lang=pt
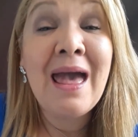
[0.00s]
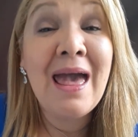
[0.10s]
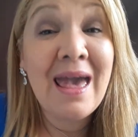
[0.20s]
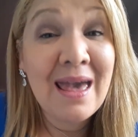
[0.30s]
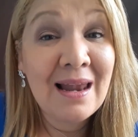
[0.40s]

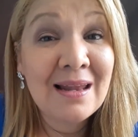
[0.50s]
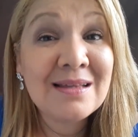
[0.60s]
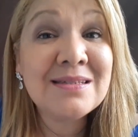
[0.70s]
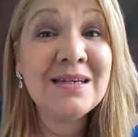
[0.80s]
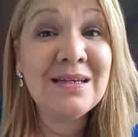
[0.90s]

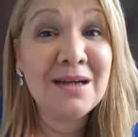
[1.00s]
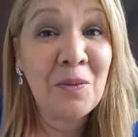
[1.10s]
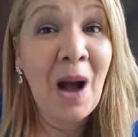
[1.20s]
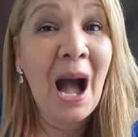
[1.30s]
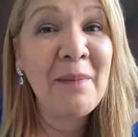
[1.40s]
elas
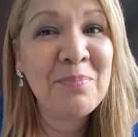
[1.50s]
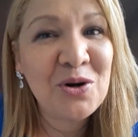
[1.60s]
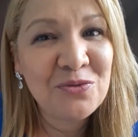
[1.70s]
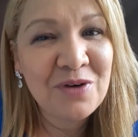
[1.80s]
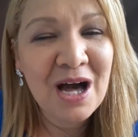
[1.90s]
irão
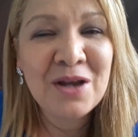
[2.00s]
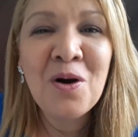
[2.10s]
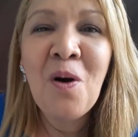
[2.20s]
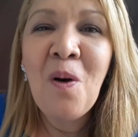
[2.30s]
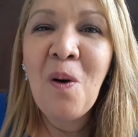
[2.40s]
aprovar
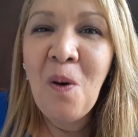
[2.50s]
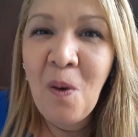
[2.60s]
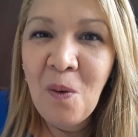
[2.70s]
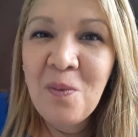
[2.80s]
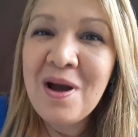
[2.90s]

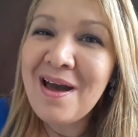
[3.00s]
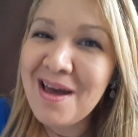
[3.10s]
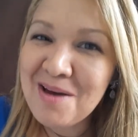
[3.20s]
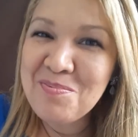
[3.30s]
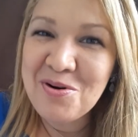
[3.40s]
ou
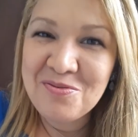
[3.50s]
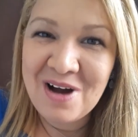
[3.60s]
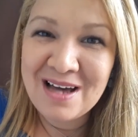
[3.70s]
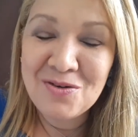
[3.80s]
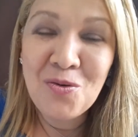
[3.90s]

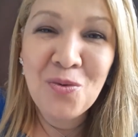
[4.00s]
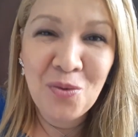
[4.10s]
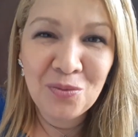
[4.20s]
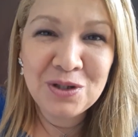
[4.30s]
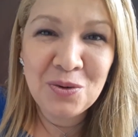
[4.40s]
reprovar o
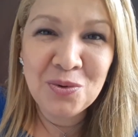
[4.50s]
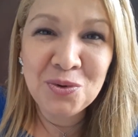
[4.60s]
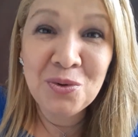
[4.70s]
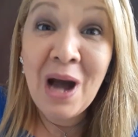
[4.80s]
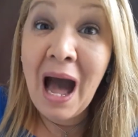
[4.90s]

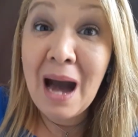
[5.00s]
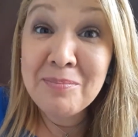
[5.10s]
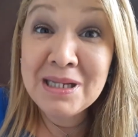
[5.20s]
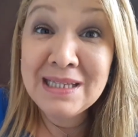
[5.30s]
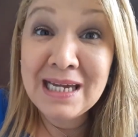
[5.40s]
conteúdo, a
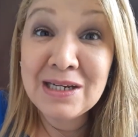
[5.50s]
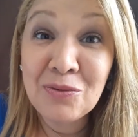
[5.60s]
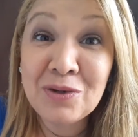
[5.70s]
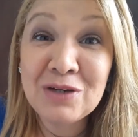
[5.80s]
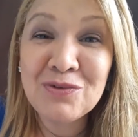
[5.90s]
maneira
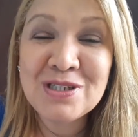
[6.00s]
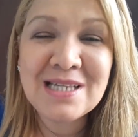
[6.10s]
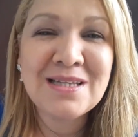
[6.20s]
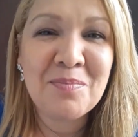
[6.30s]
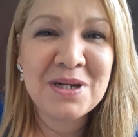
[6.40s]
com que você
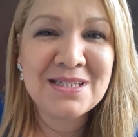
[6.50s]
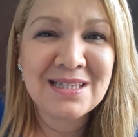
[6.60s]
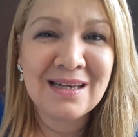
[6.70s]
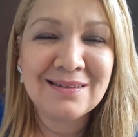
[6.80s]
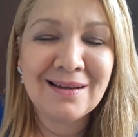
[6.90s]
se
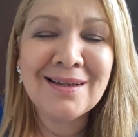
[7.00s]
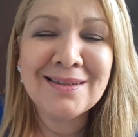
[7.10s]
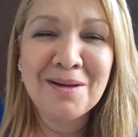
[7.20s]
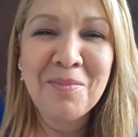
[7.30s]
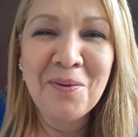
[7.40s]
apresenta,
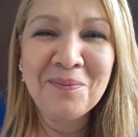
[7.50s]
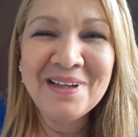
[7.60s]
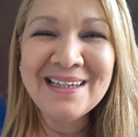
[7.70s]
tá bom?